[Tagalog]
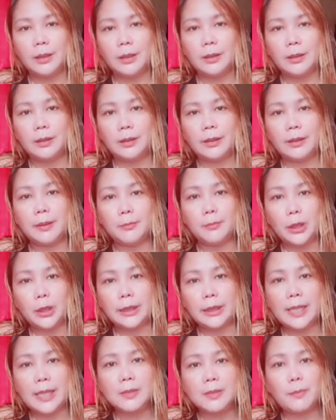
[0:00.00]
na
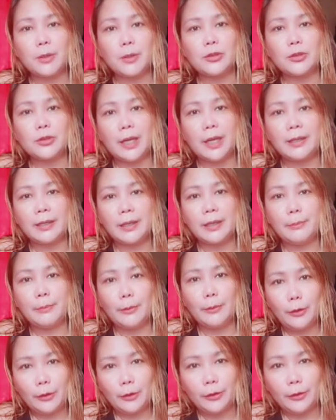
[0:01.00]
demonetize pa yung channel
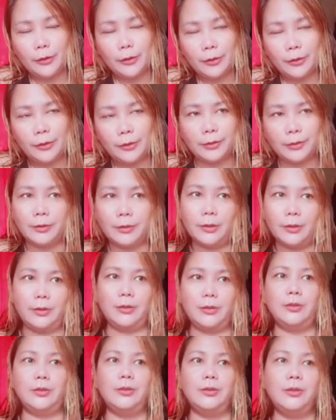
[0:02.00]
mo.
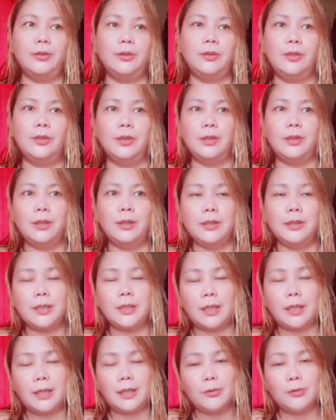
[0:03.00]
Oh.
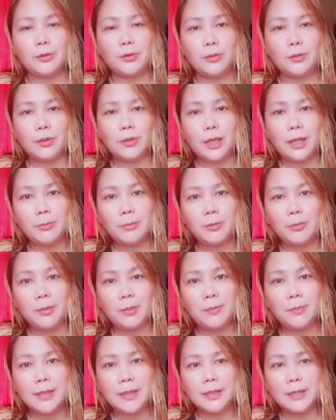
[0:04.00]
Sa kagustuhan mo
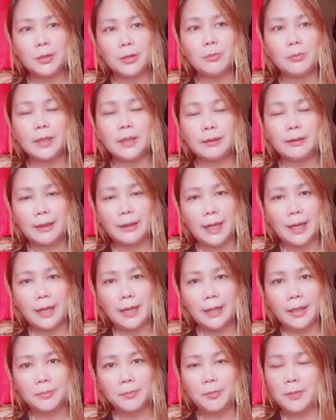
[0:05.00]
mabilis
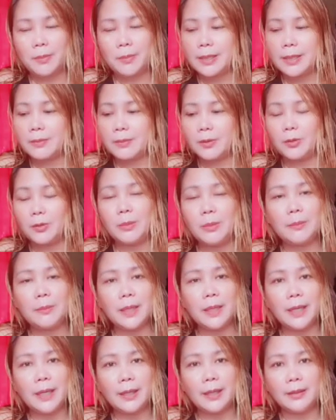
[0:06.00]
kumita at mabilis dumami
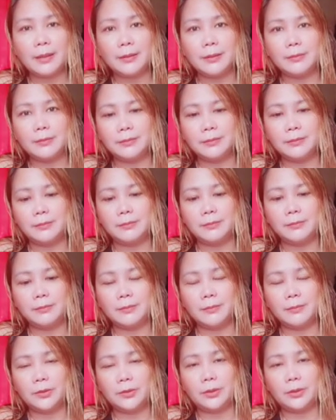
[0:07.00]
ang
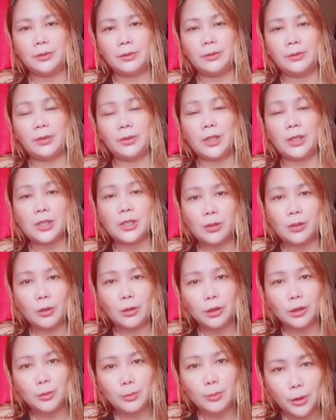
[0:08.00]

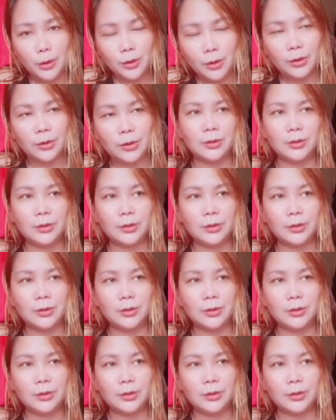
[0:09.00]
threshold mo